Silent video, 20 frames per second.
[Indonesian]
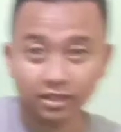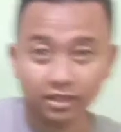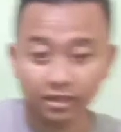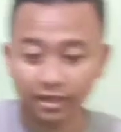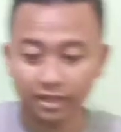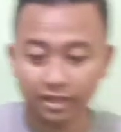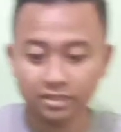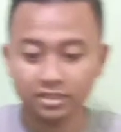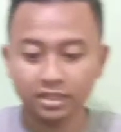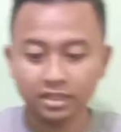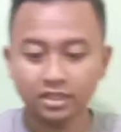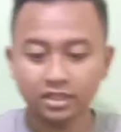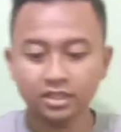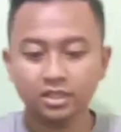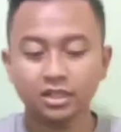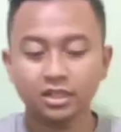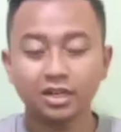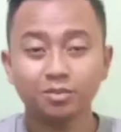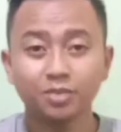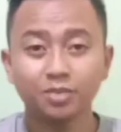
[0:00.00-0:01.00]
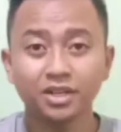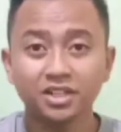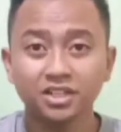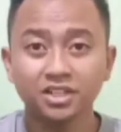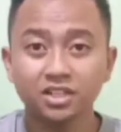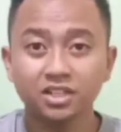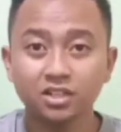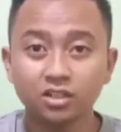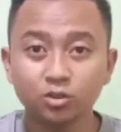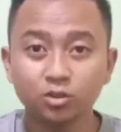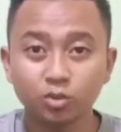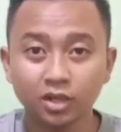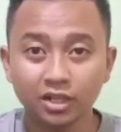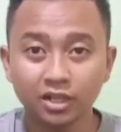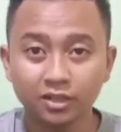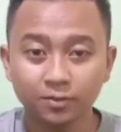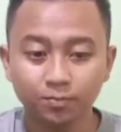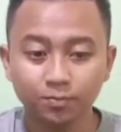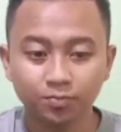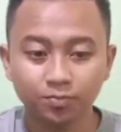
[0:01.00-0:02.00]
Nah, jadi kenapa ini ada
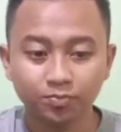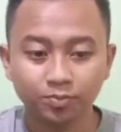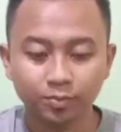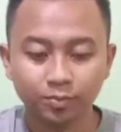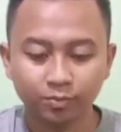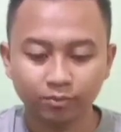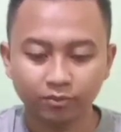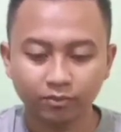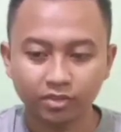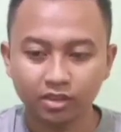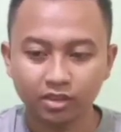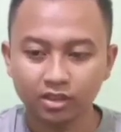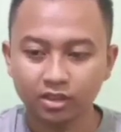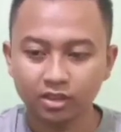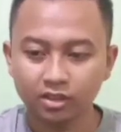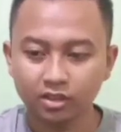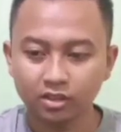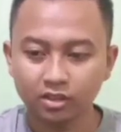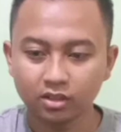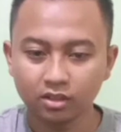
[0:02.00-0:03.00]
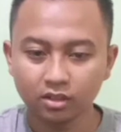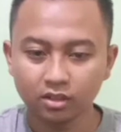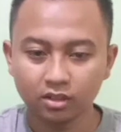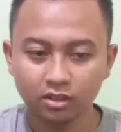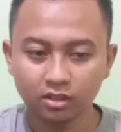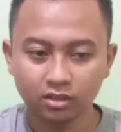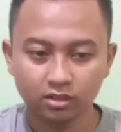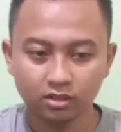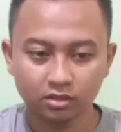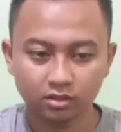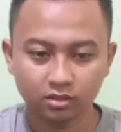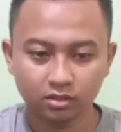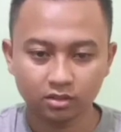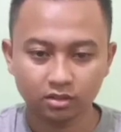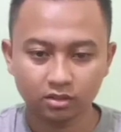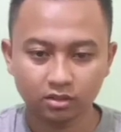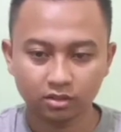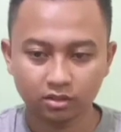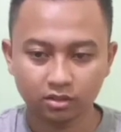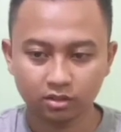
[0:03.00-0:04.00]
dua? Eh,
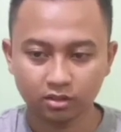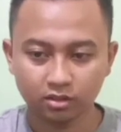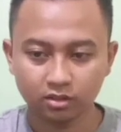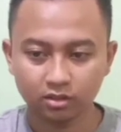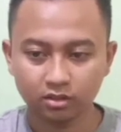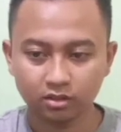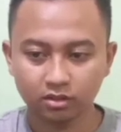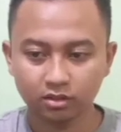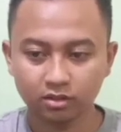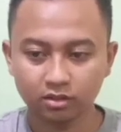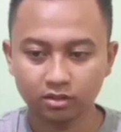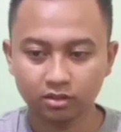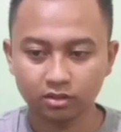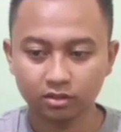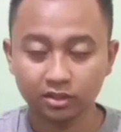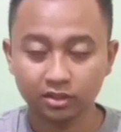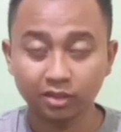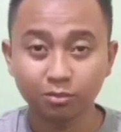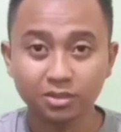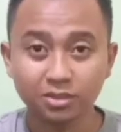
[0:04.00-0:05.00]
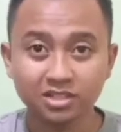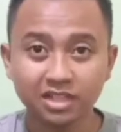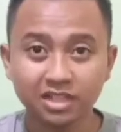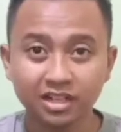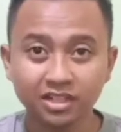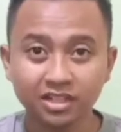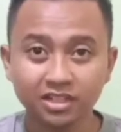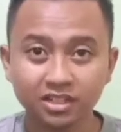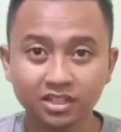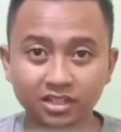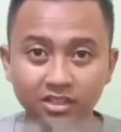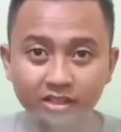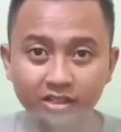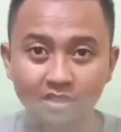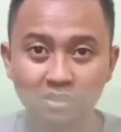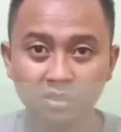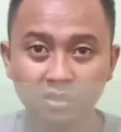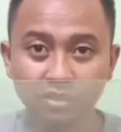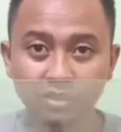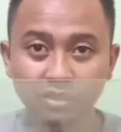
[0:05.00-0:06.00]
yang besar ini
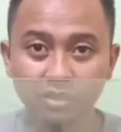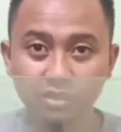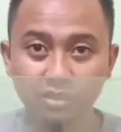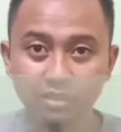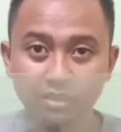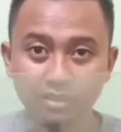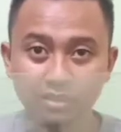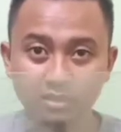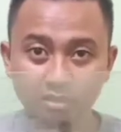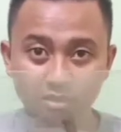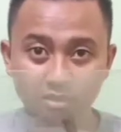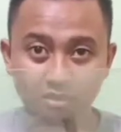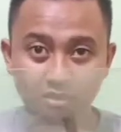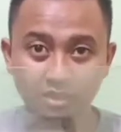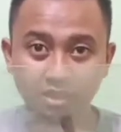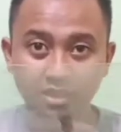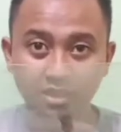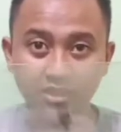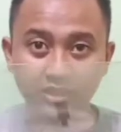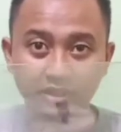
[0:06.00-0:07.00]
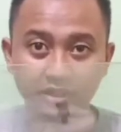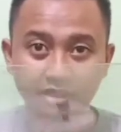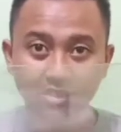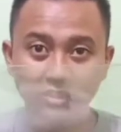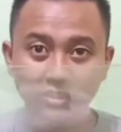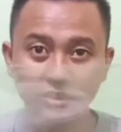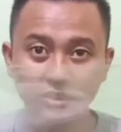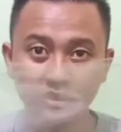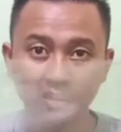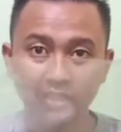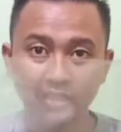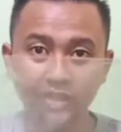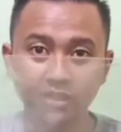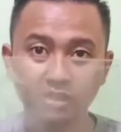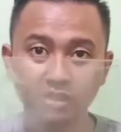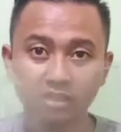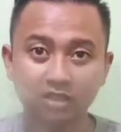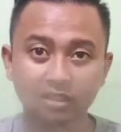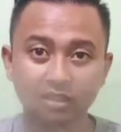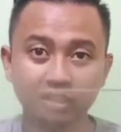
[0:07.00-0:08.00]
yang ini
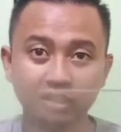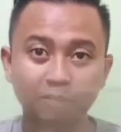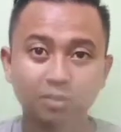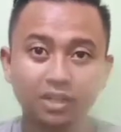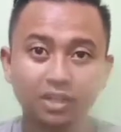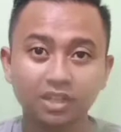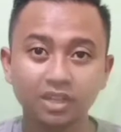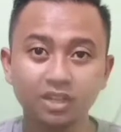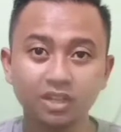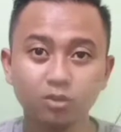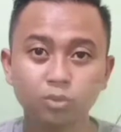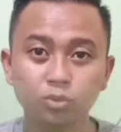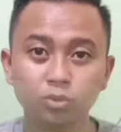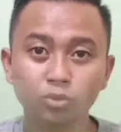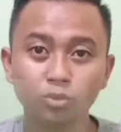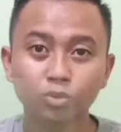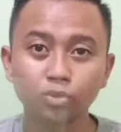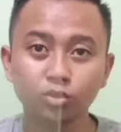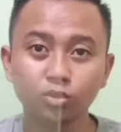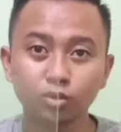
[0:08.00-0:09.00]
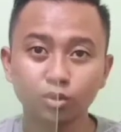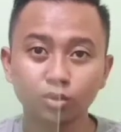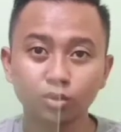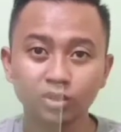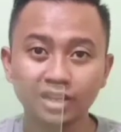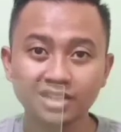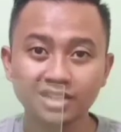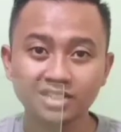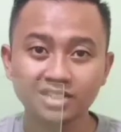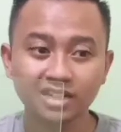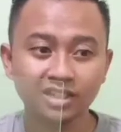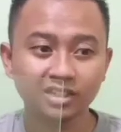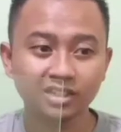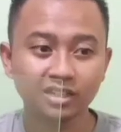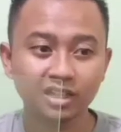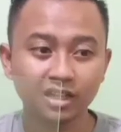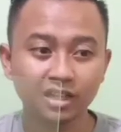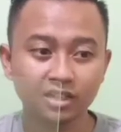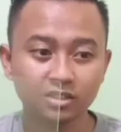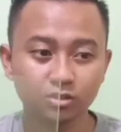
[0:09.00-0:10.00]
kita pakai untuk dasarnya
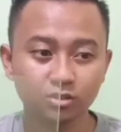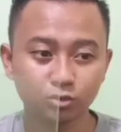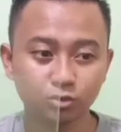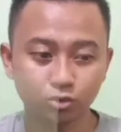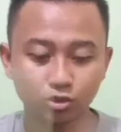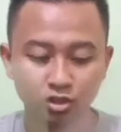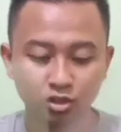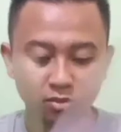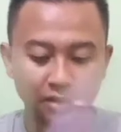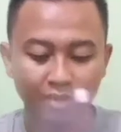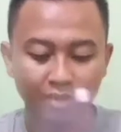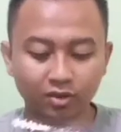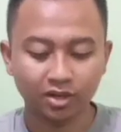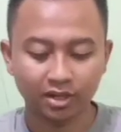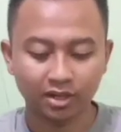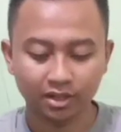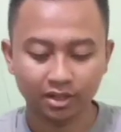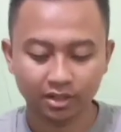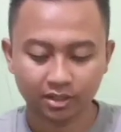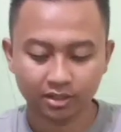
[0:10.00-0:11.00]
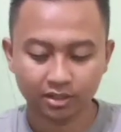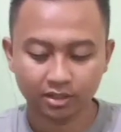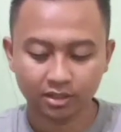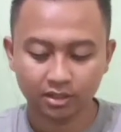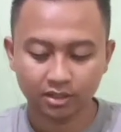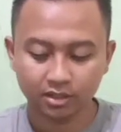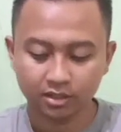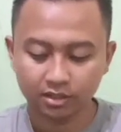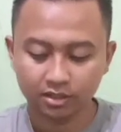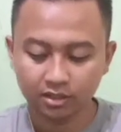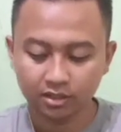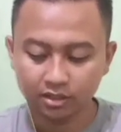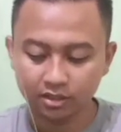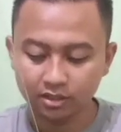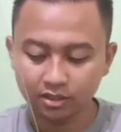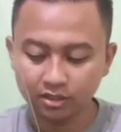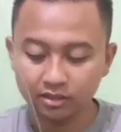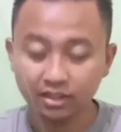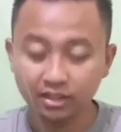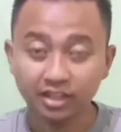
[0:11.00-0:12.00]
guys untuk di bawah
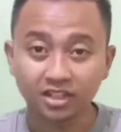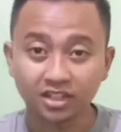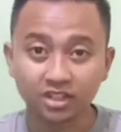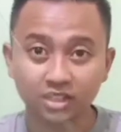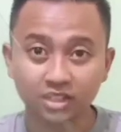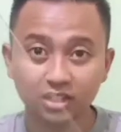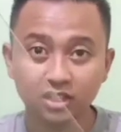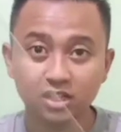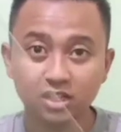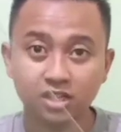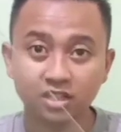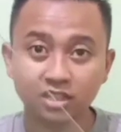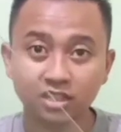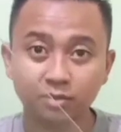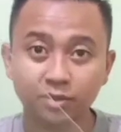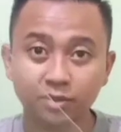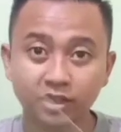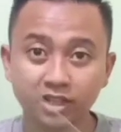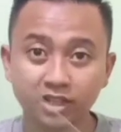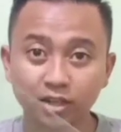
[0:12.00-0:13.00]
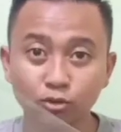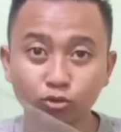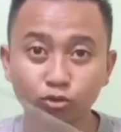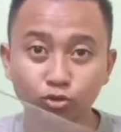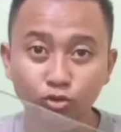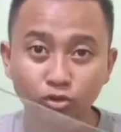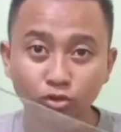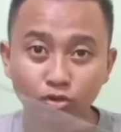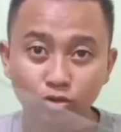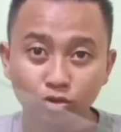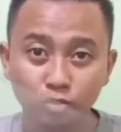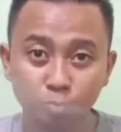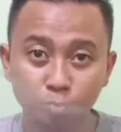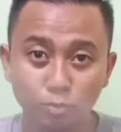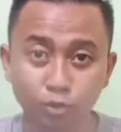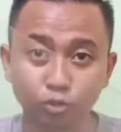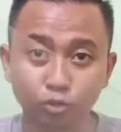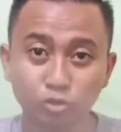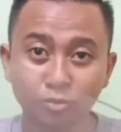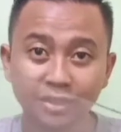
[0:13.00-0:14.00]
dan ini kita pakai untuk
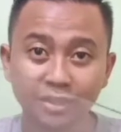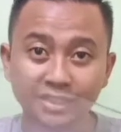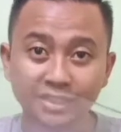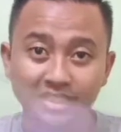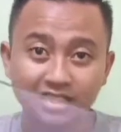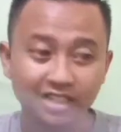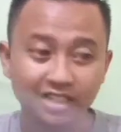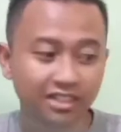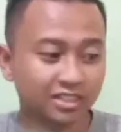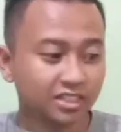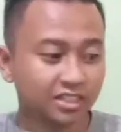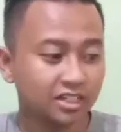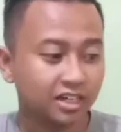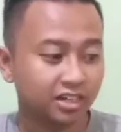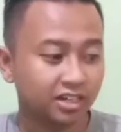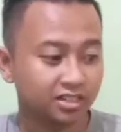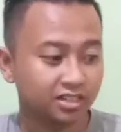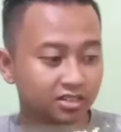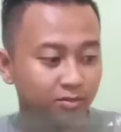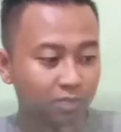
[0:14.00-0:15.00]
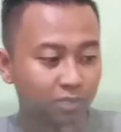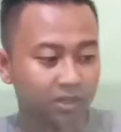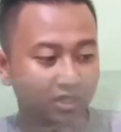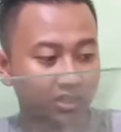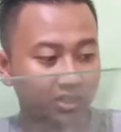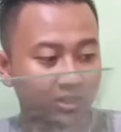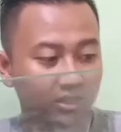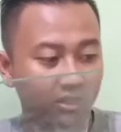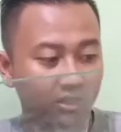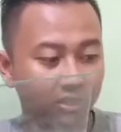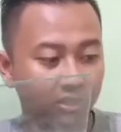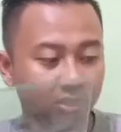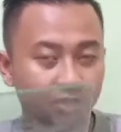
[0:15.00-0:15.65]
penutup atasnya nanti guys seperti ini